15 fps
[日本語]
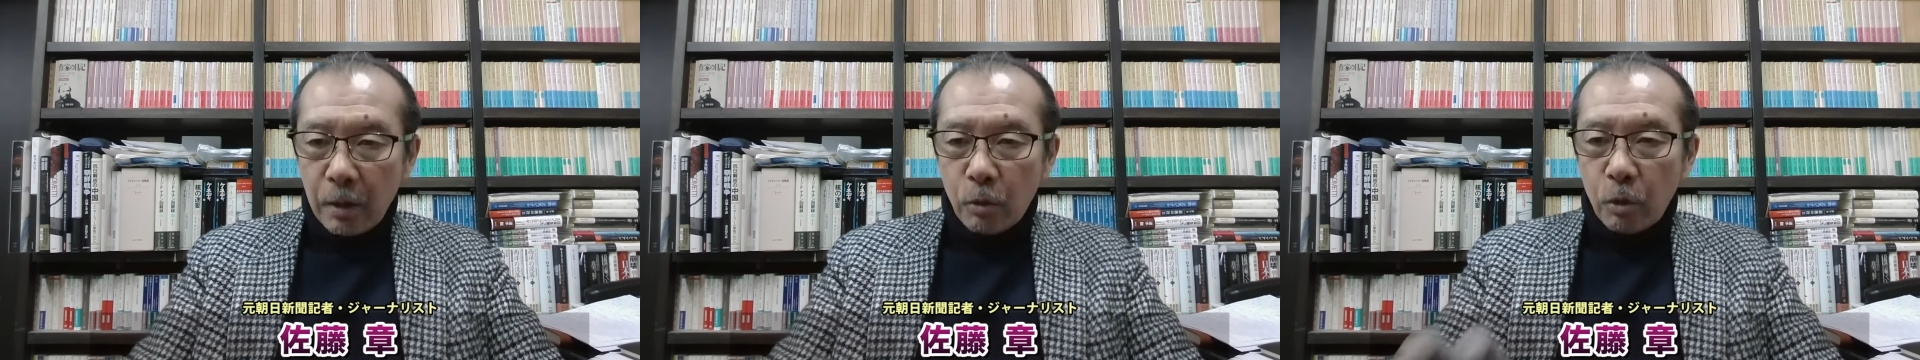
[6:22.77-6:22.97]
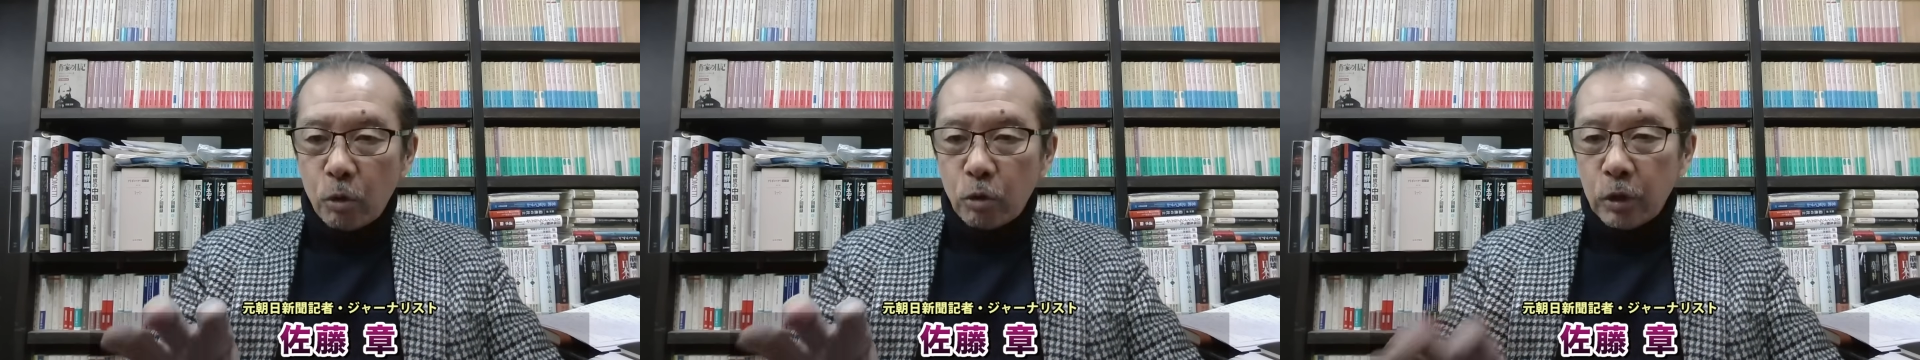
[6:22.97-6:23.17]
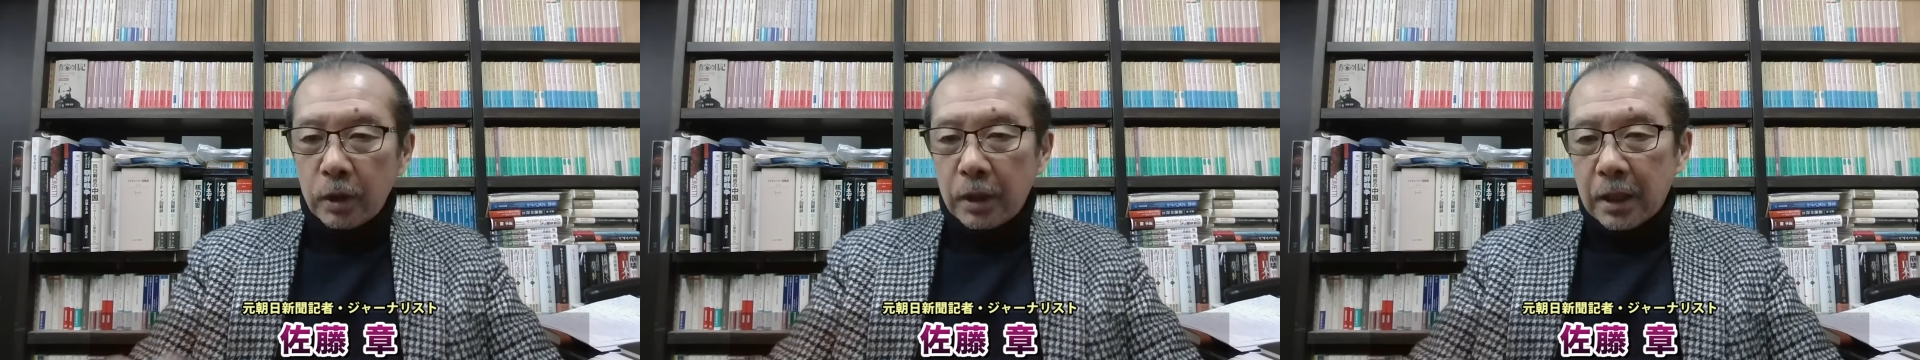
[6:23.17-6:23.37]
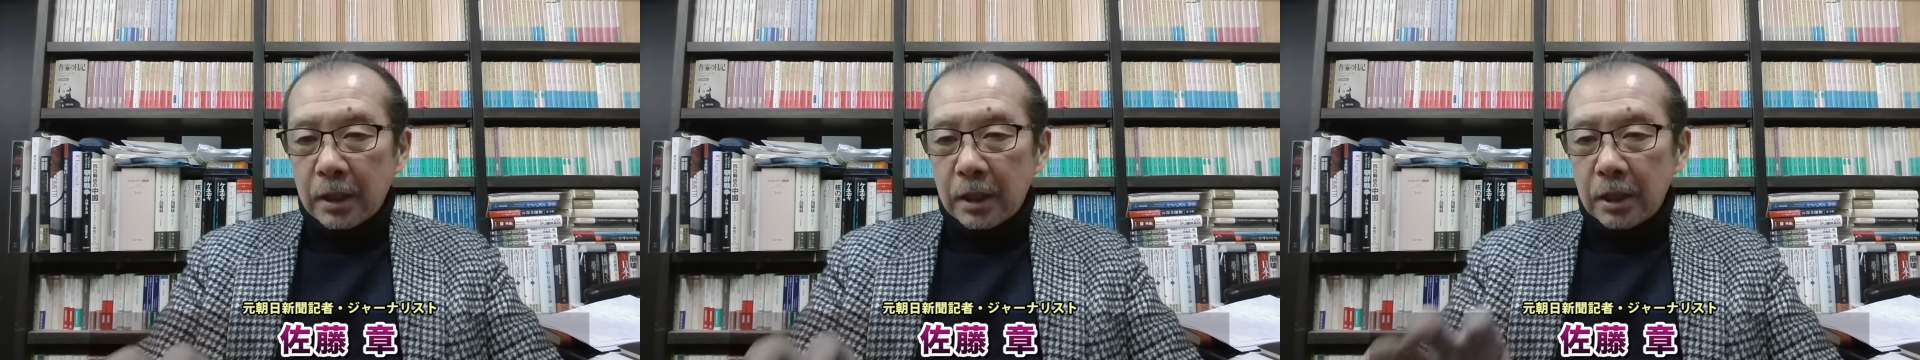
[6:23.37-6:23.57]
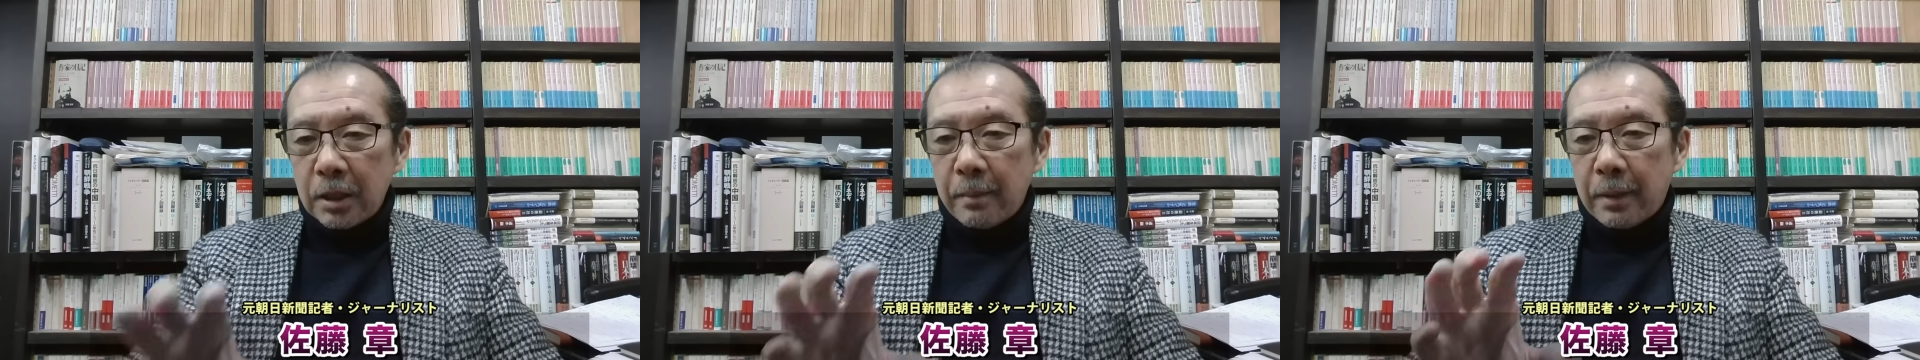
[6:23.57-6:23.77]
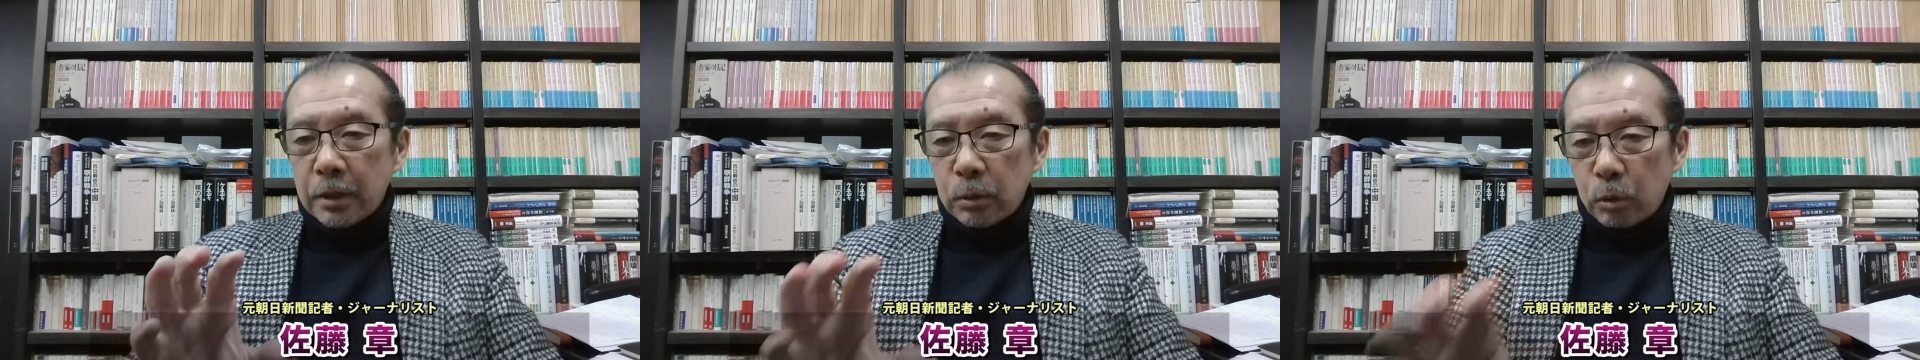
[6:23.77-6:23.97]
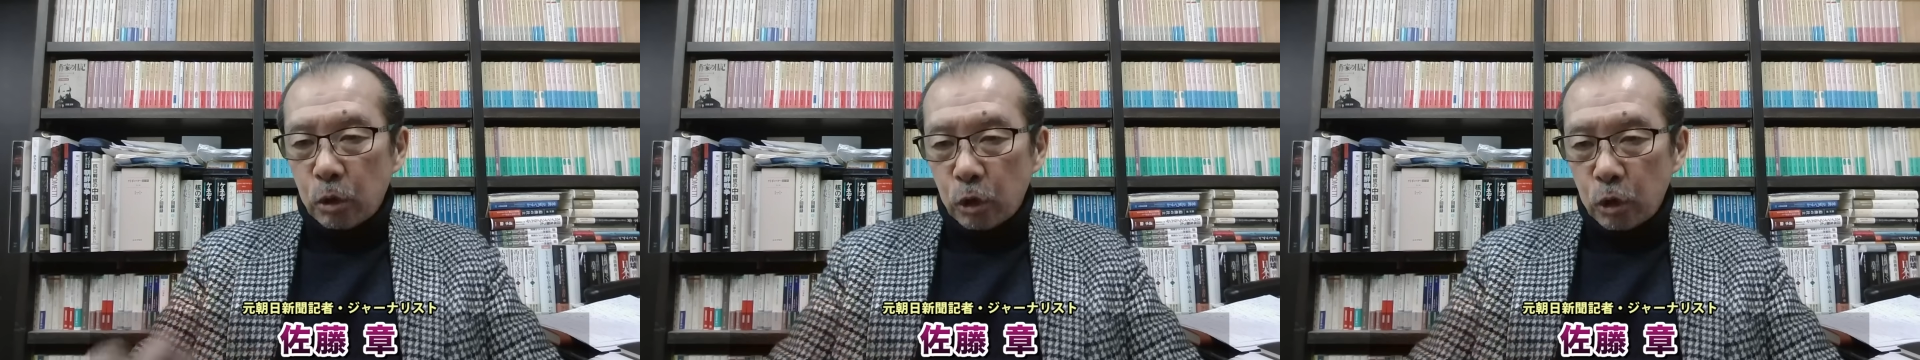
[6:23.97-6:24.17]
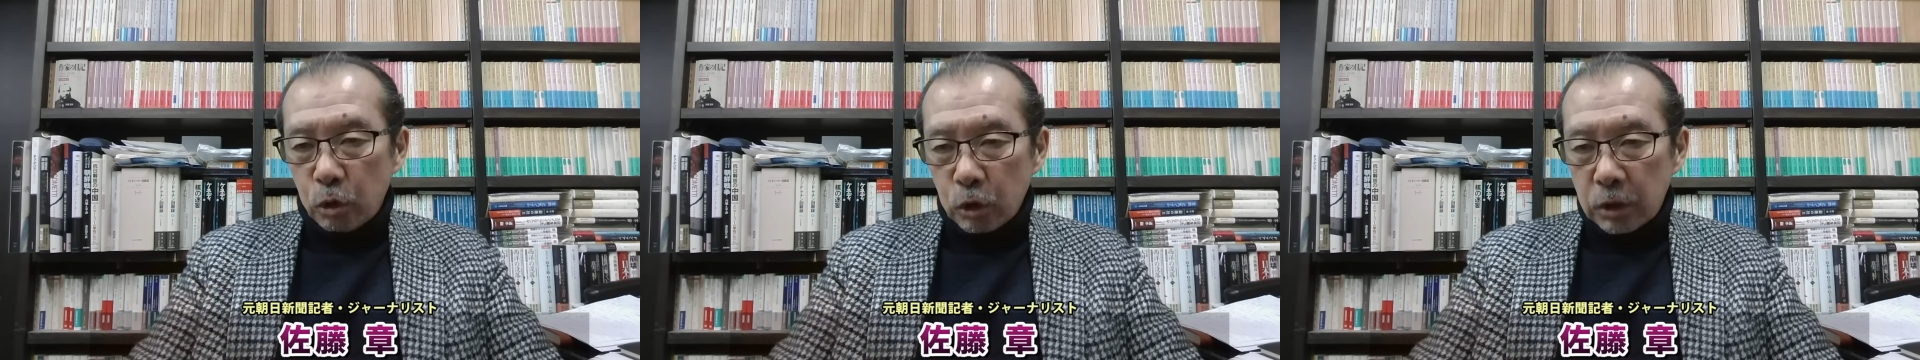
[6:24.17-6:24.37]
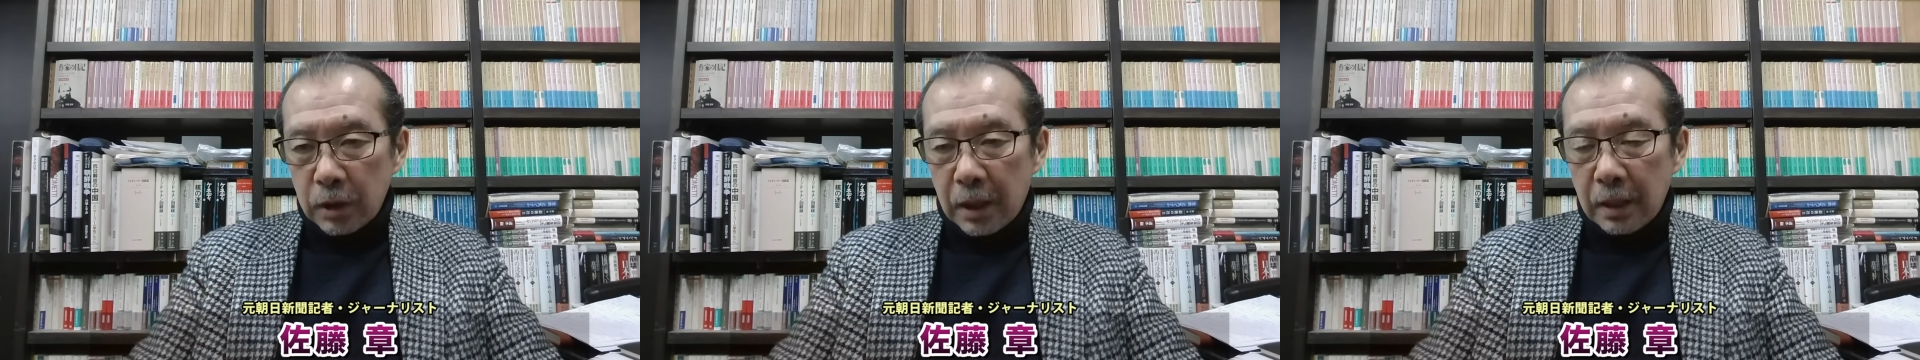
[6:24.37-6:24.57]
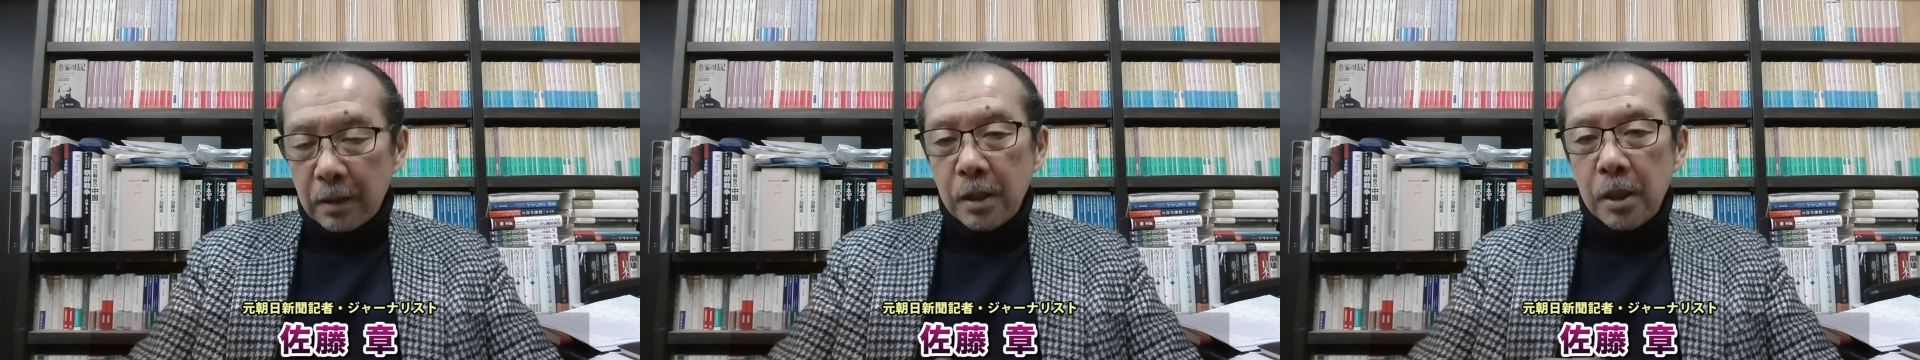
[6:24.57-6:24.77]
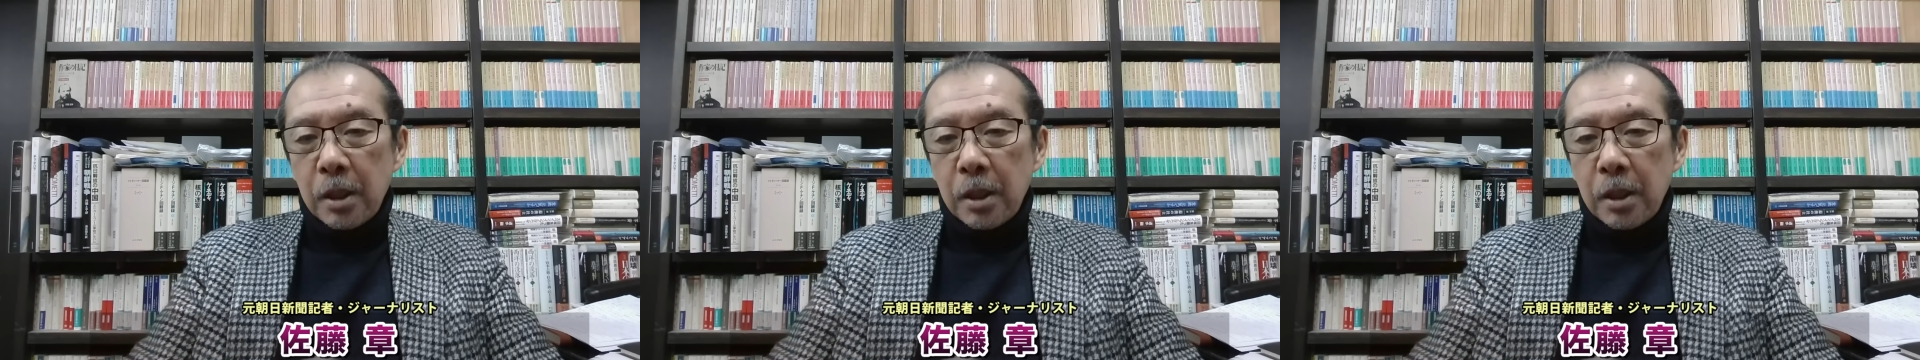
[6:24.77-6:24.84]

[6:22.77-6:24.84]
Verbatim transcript: これ遅れてやってきた松本人志さん。